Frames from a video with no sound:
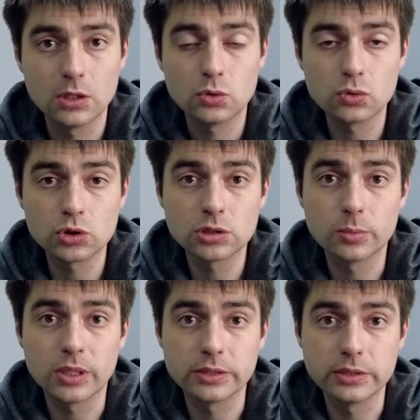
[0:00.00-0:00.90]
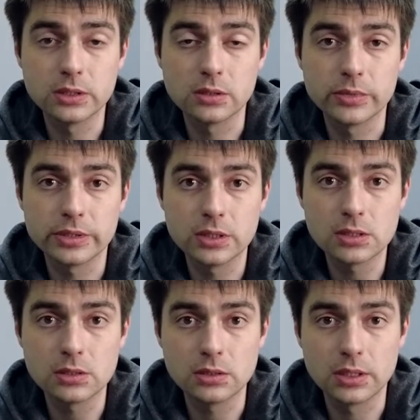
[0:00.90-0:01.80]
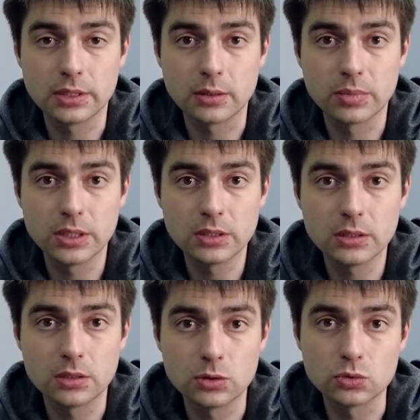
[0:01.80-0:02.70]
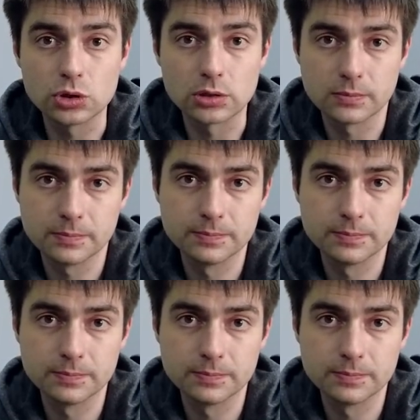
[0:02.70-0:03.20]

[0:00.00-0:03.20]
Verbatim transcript: Тут уже дополнительные метизы для крепления не нужны.